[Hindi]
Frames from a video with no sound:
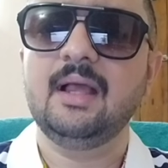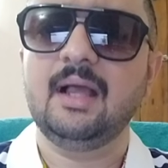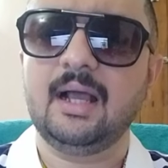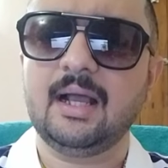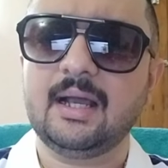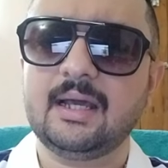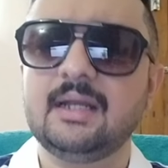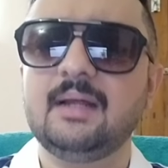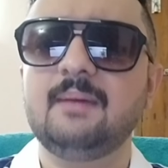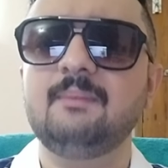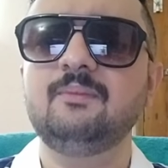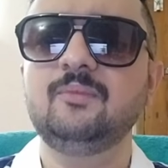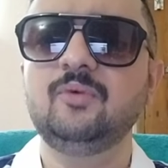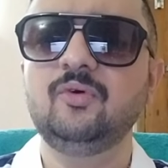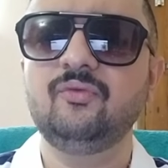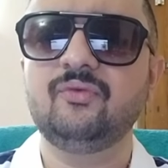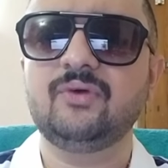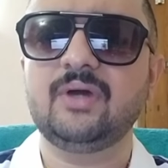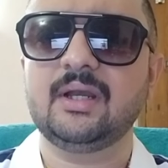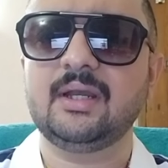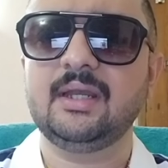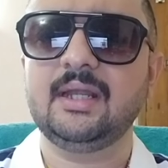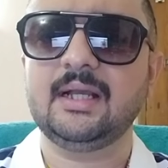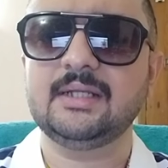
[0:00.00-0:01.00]
अगर आप मूव
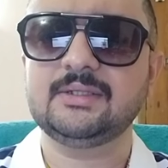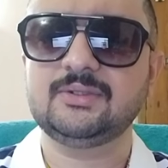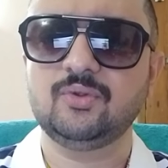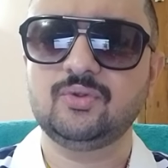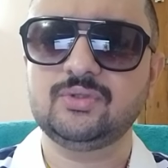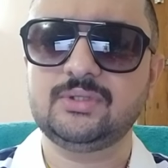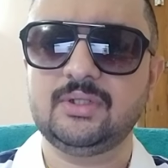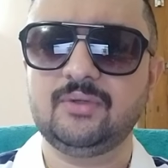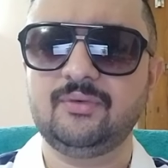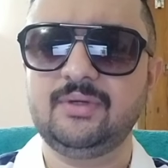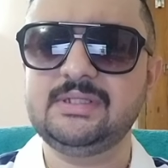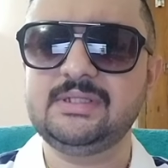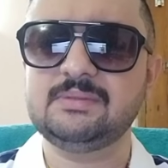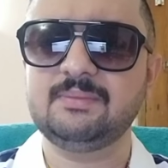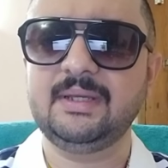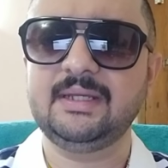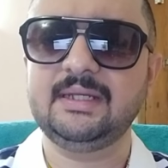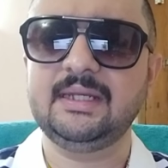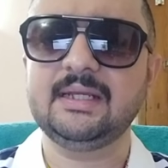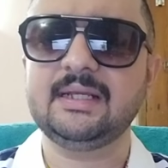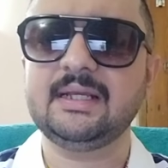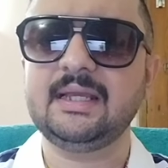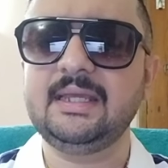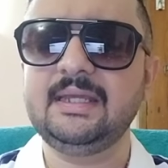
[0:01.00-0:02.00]
करने का सोच रहे हो इस
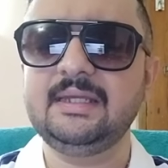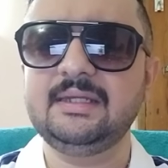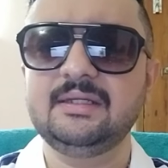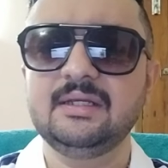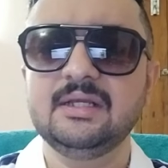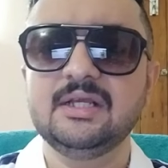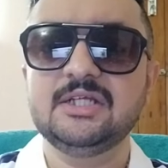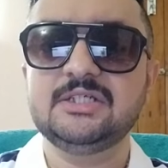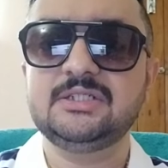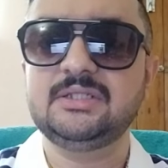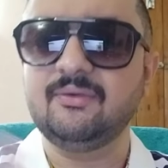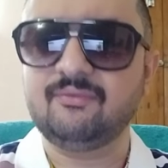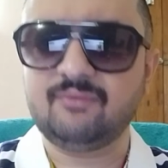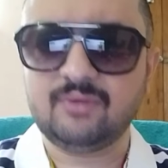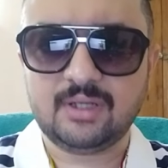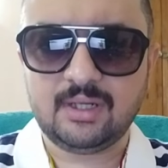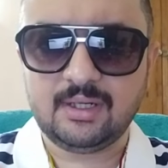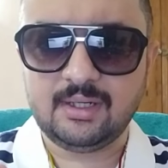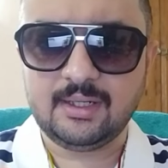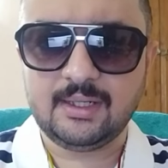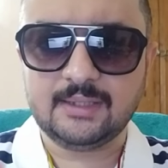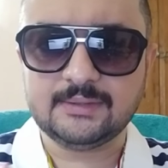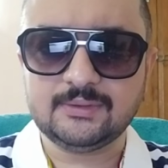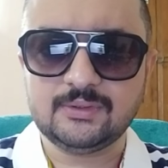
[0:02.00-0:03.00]
महीने कहीं शिफ्ट
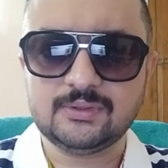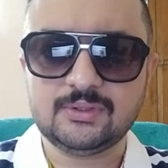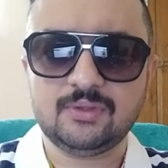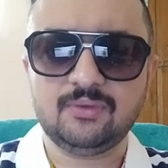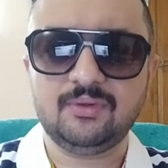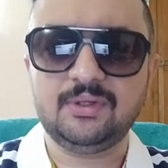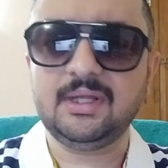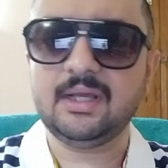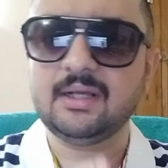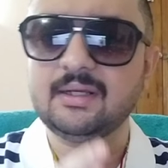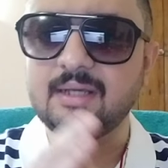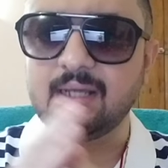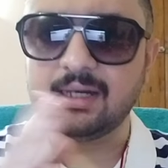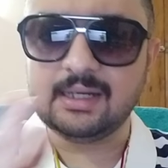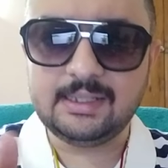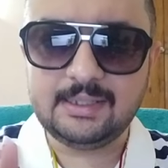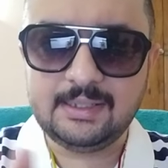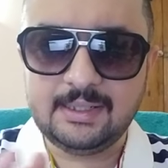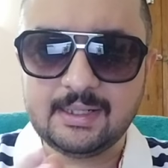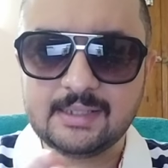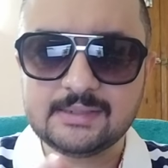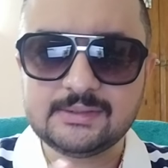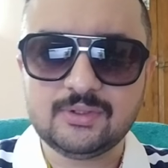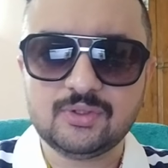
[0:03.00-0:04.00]
करने का सोच रहे हो नया घर
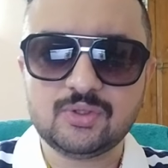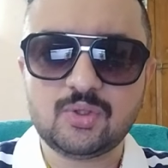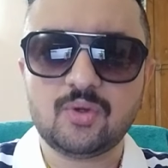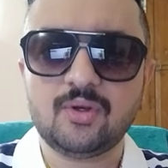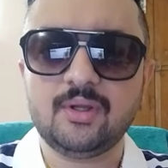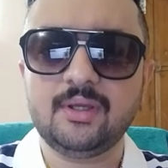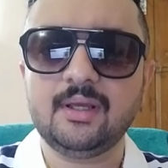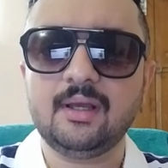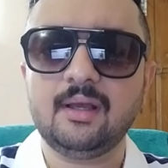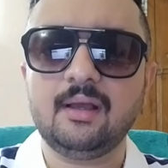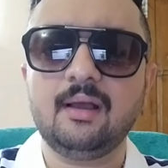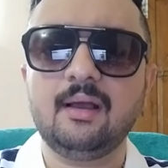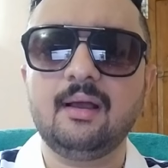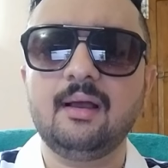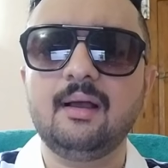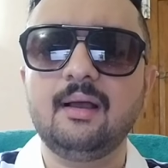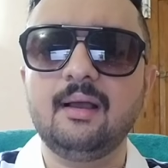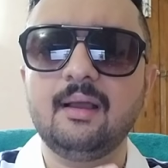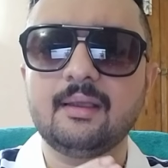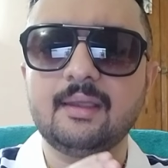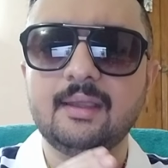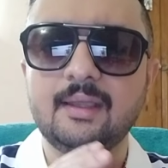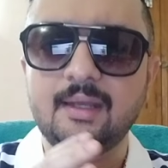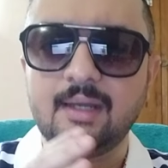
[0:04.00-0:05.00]
लेने का सोच रहे हो या
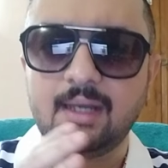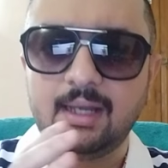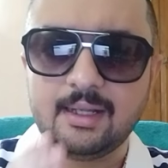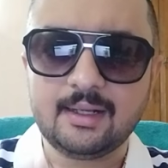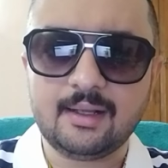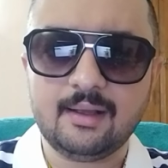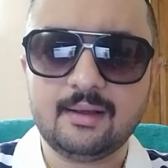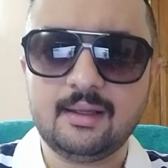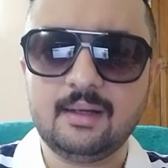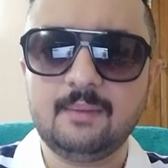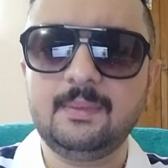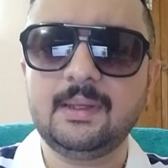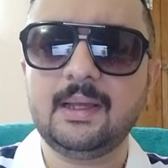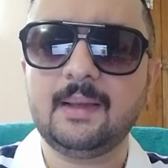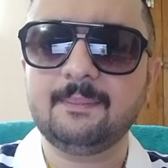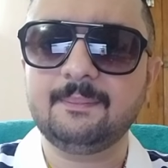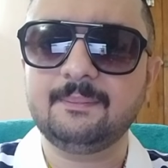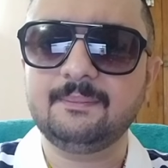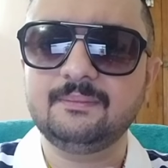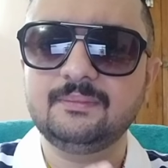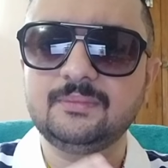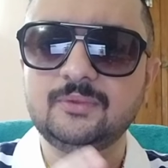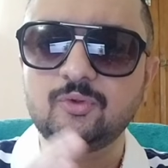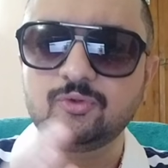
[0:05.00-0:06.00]
किराए का घर भी
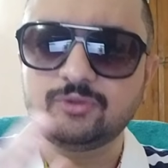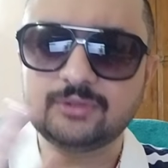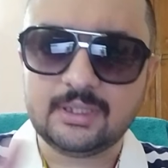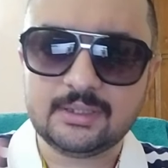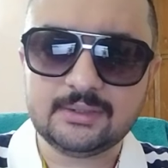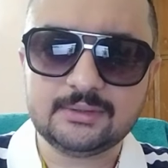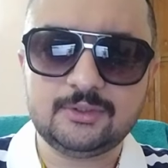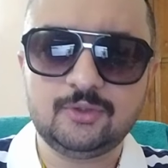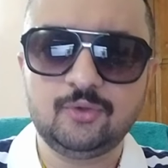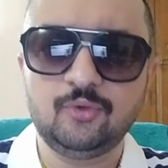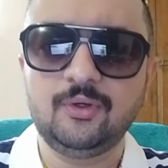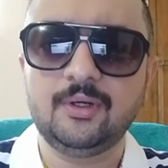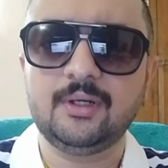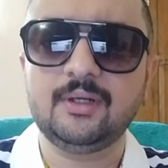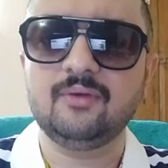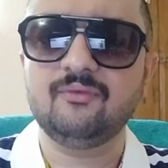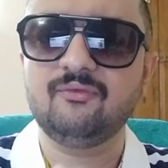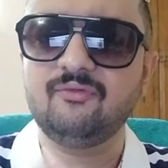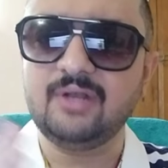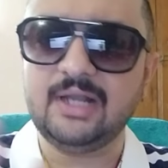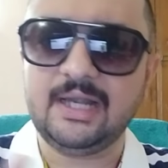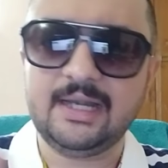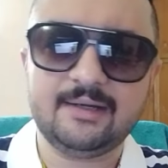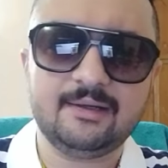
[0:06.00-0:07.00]
आप दूसरा ढूंढ रहे हो
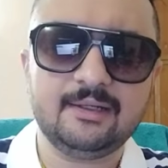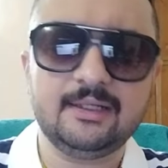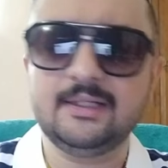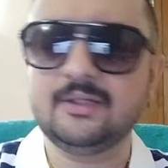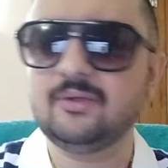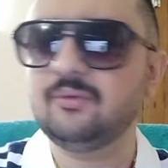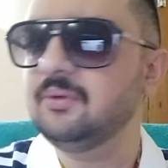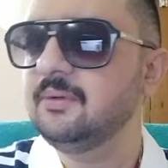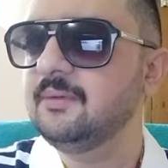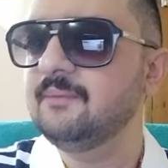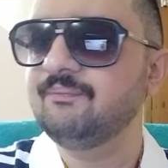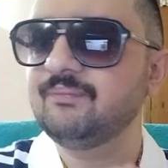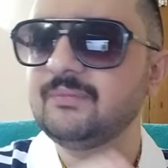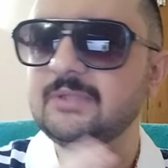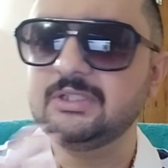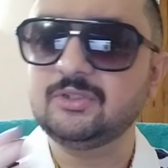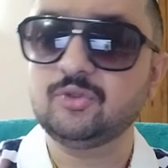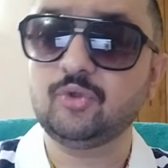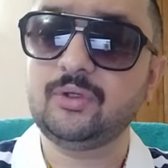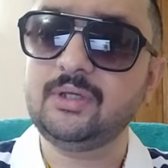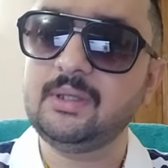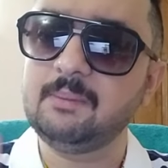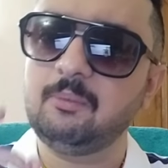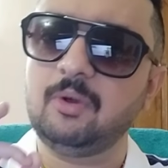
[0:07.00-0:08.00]
फ्लैट ले रहे हो
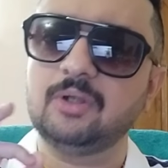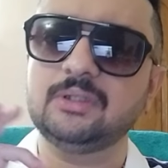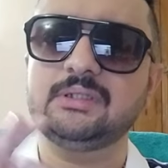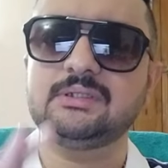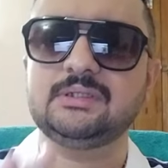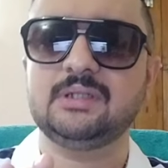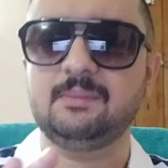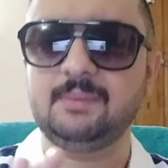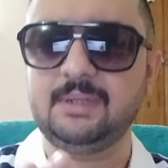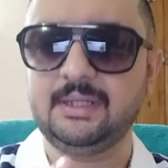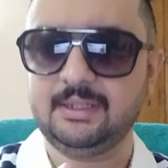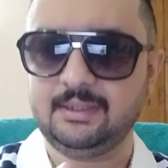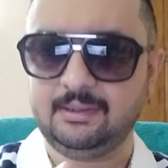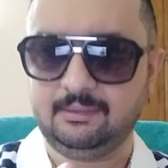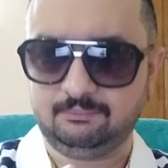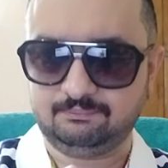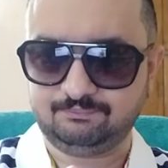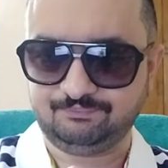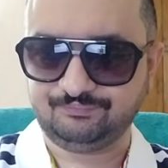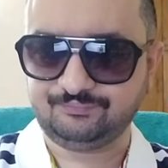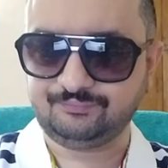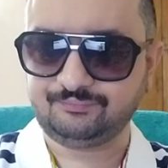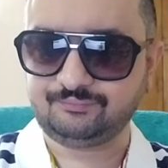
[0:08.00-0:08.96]
तो ये बहुत अच्छा महीना है